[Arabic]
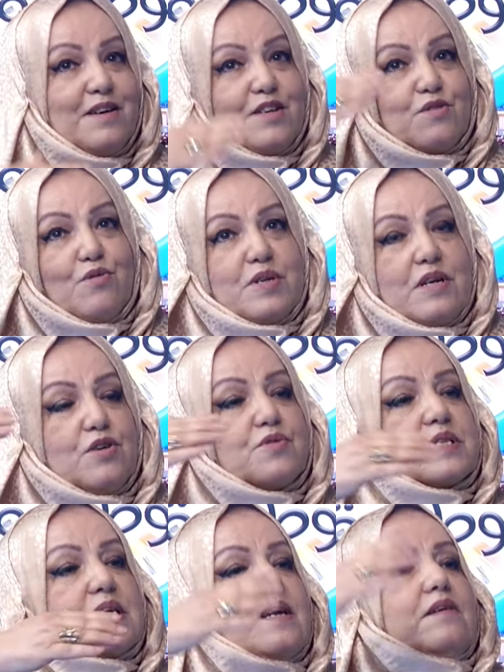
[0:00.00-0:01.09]
يكون
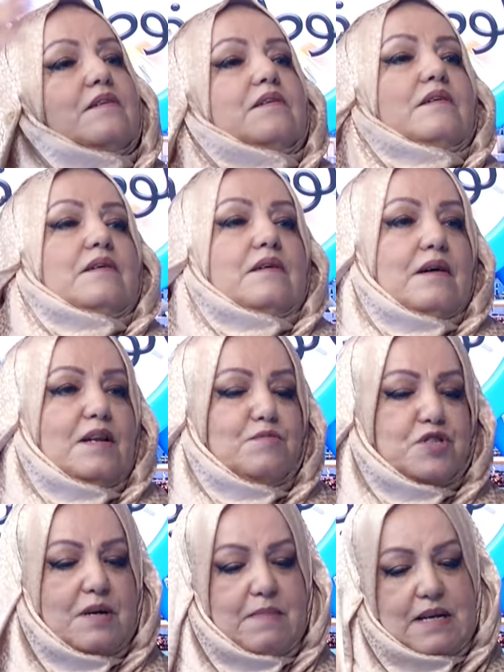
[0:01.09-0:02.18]
يرضي آه،
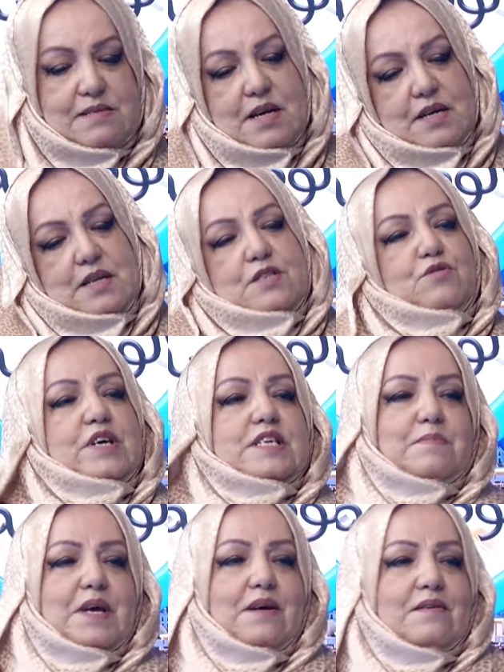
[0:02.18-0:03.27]
المجتمع الصغير الذي يحيط
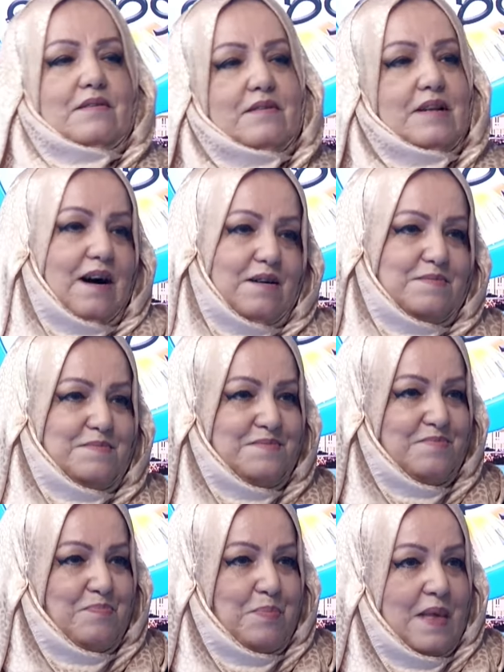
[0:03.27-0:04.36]
به لا
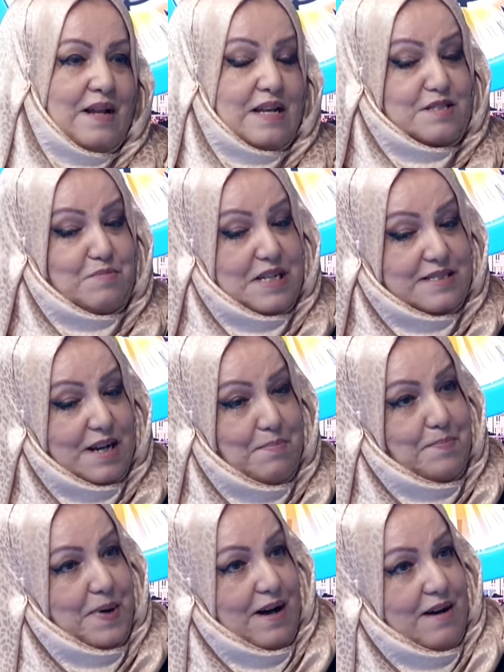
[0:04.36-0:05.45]
لازم
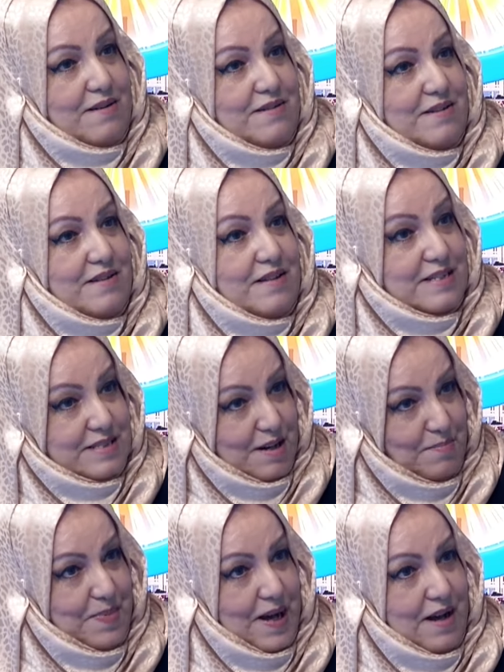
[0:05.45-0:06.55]
يتربى
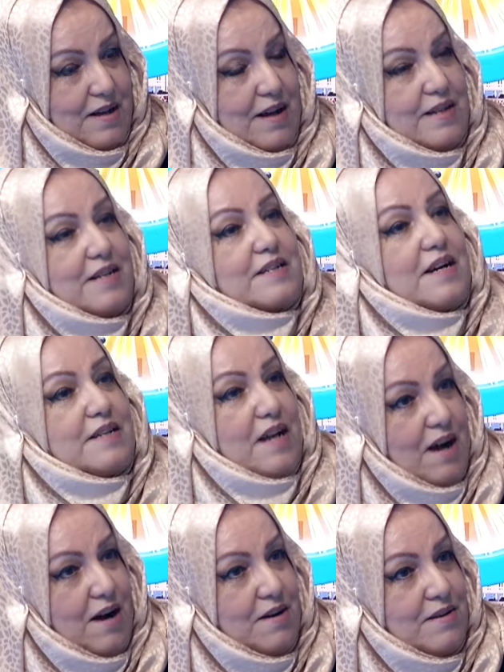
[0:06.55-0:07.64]
يتربى على
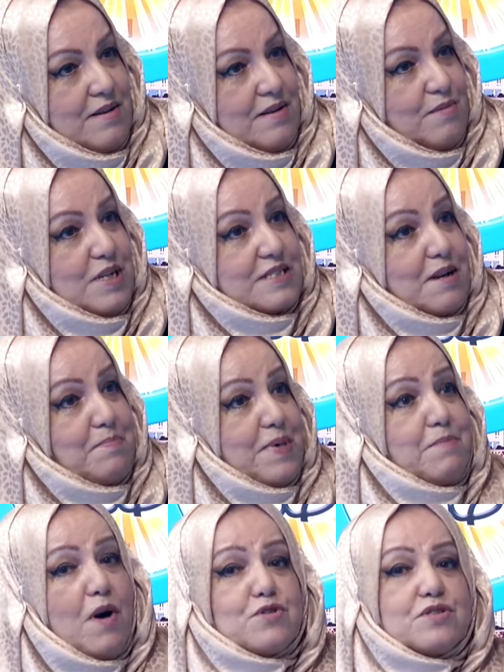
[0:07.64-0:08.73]
القناعه ويتربى
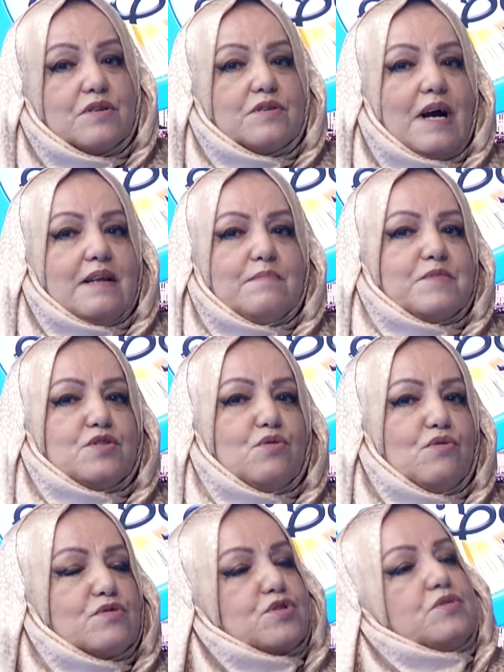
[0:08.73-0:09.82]
ماهوش على ماشي
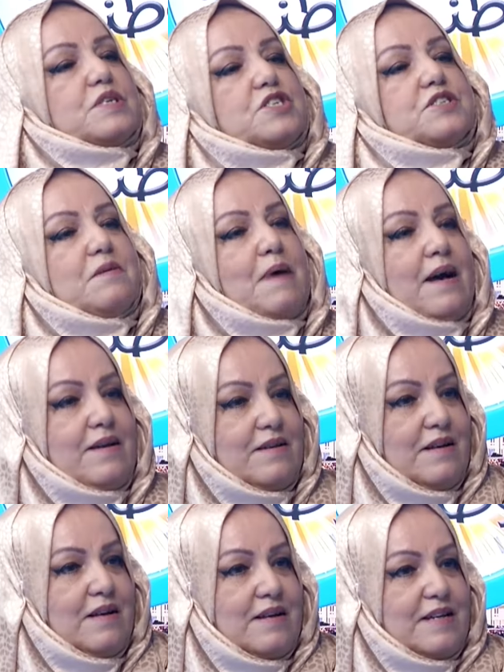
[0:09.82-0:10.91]
نقولوا زهد اجتماعي
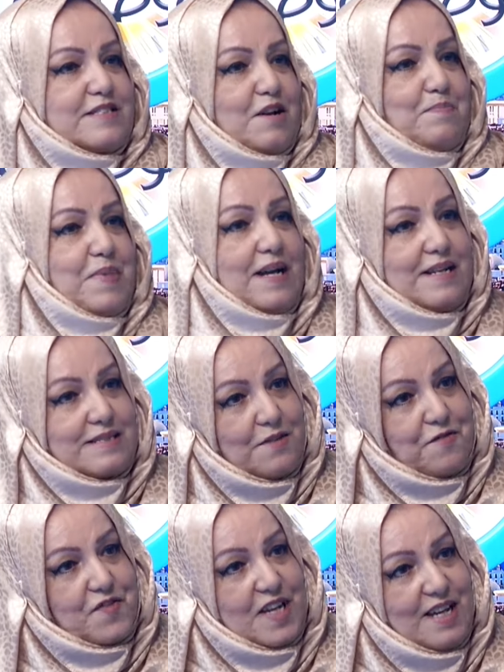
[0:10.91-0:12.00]
يتربى على
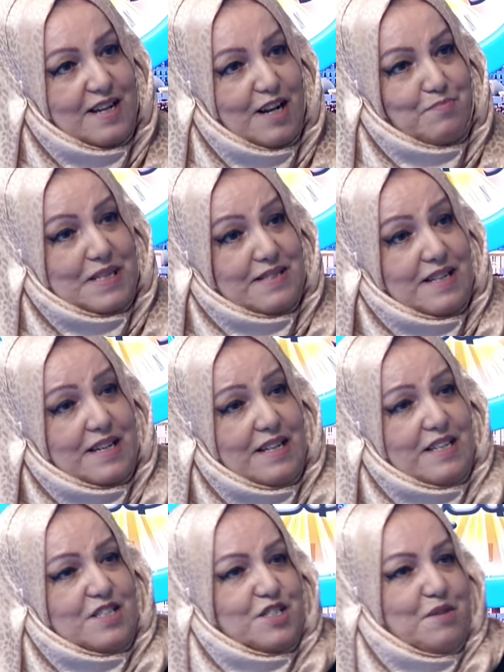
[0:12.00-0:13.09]
التفكير المنطقي
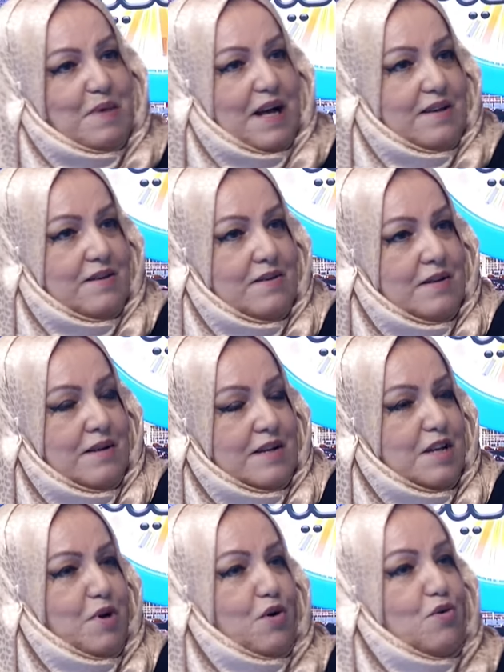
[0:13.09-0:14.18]
الاجتماعي
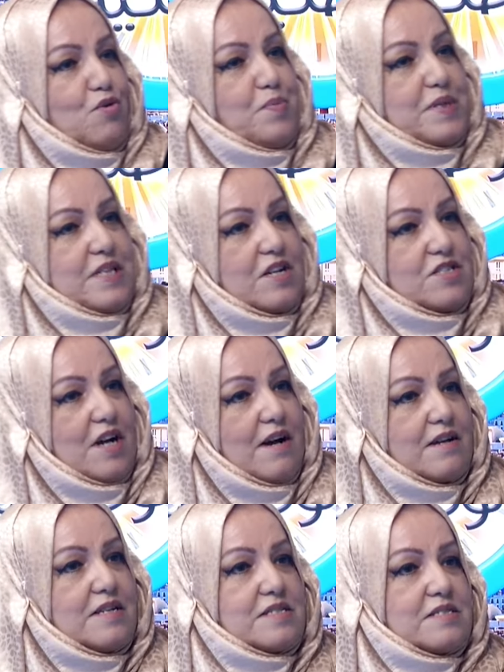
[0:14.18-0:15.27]
كما نقولوا نعم. بالدرجه
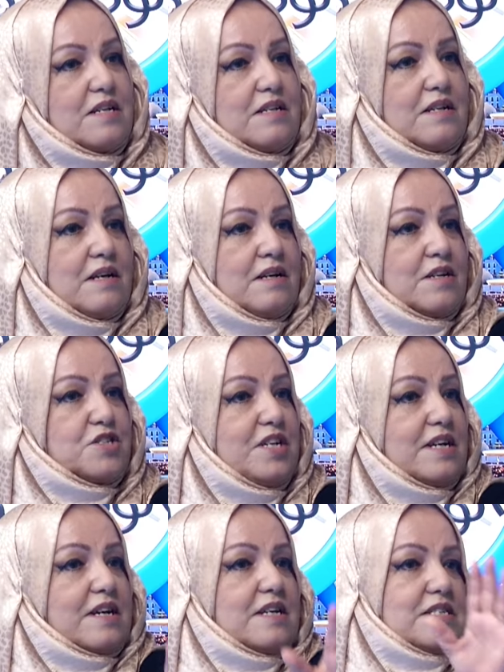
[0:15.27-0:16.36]
كس
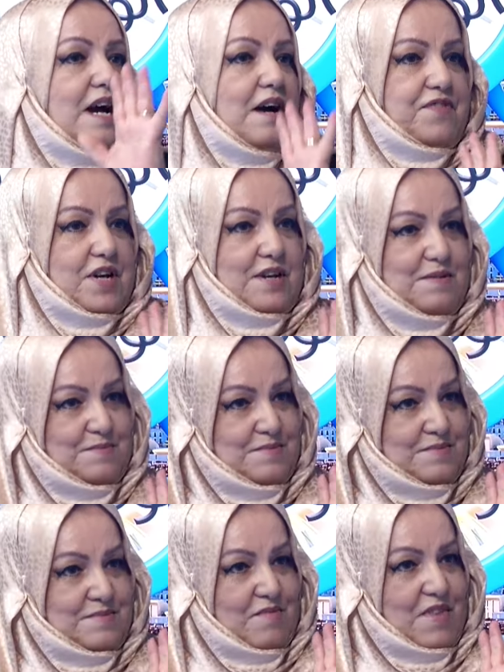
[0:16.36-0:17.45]
رجليك كس لحافك
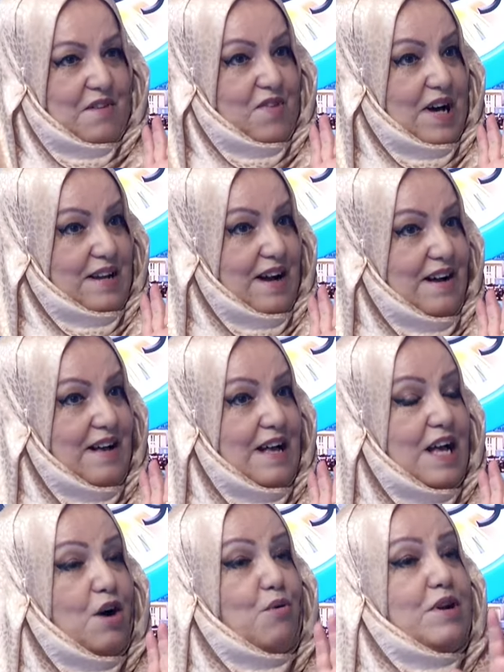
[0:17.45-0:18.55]
صح فوالا
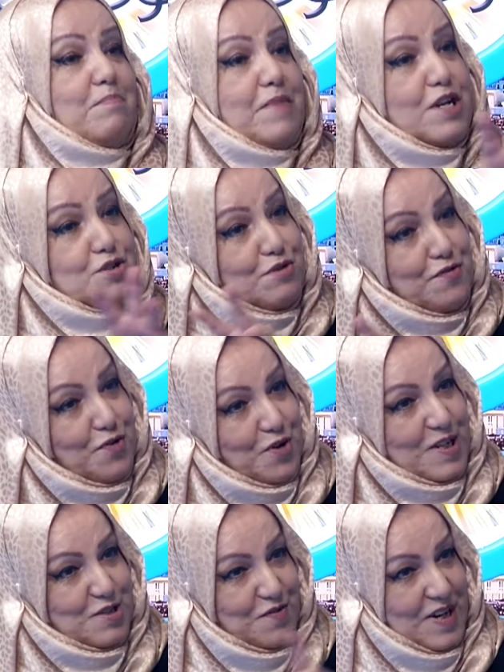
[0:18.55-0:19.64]
ولما
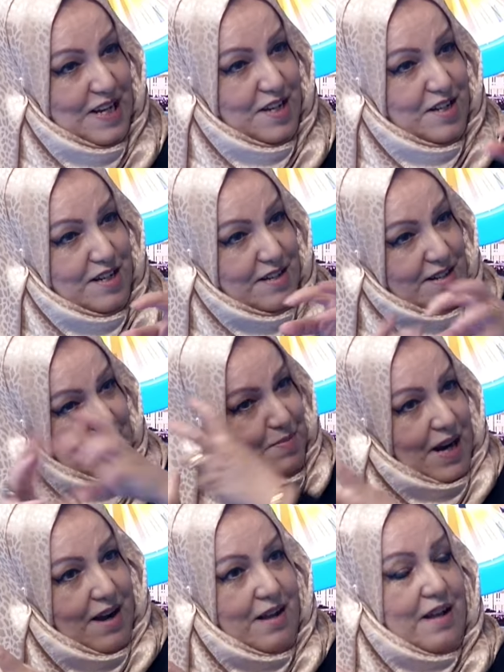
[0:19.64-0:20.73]
يشوفوه شوف
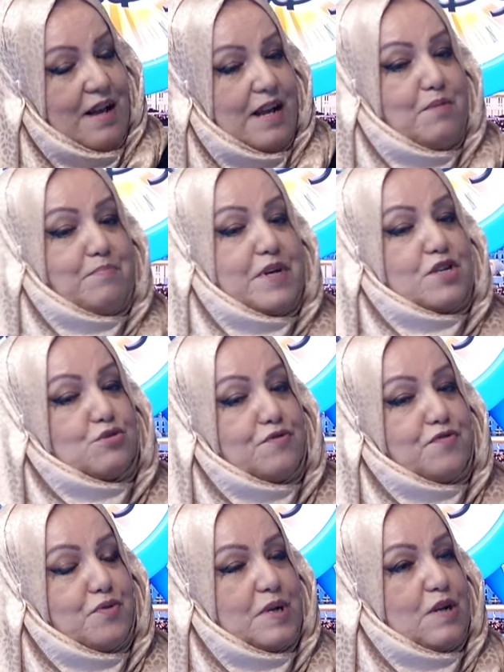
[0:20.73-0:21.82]
العبره لما
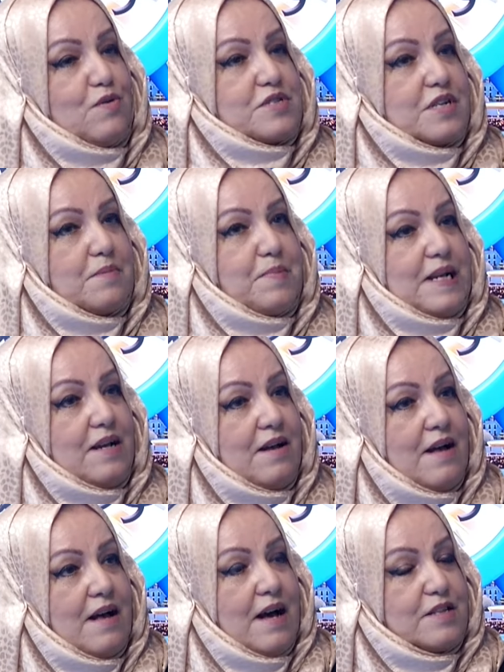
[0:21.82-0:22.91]
يشوفوا الاسر بلي
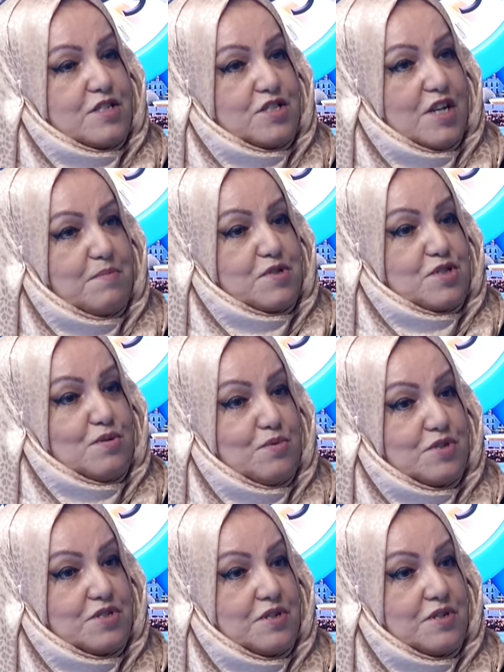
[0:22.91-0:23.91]
هذا الشاب تزوج